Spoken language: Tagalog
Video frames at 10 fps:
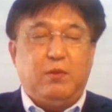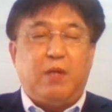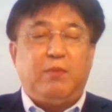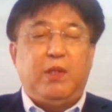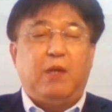na
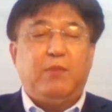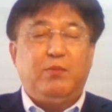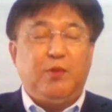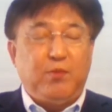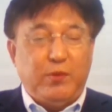kung kami ang
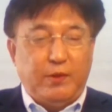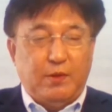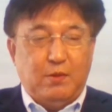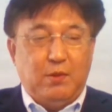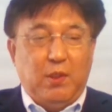
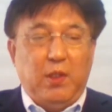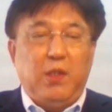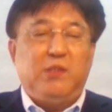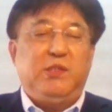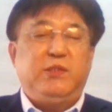mamumuno,
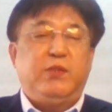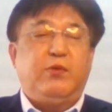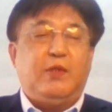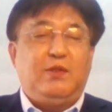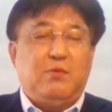
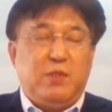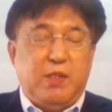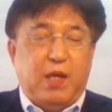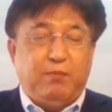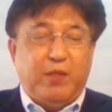
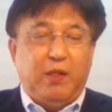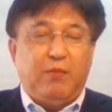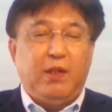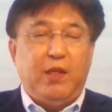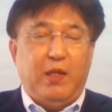sisiguraduhin namin
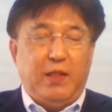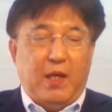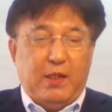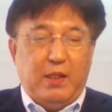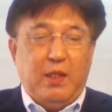na
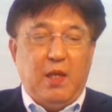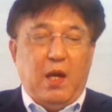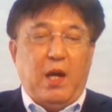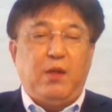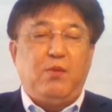mangyayari
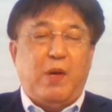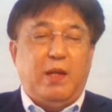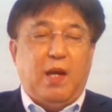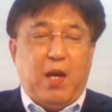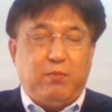
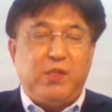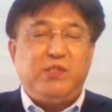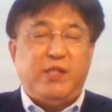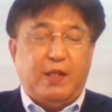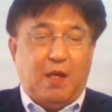anuman ang
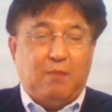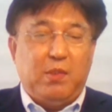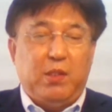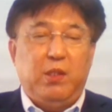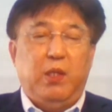aming
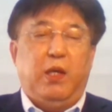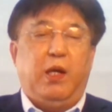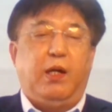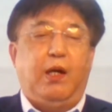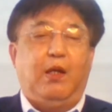sinabi
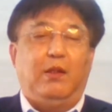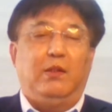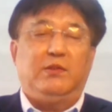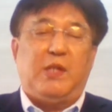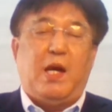
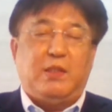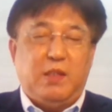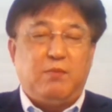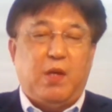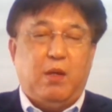Ah, sa
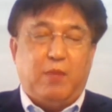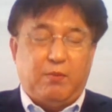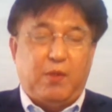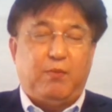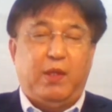ating mga
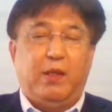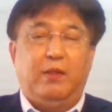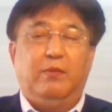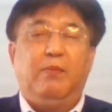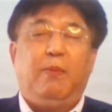
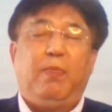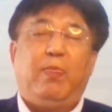mamamayan.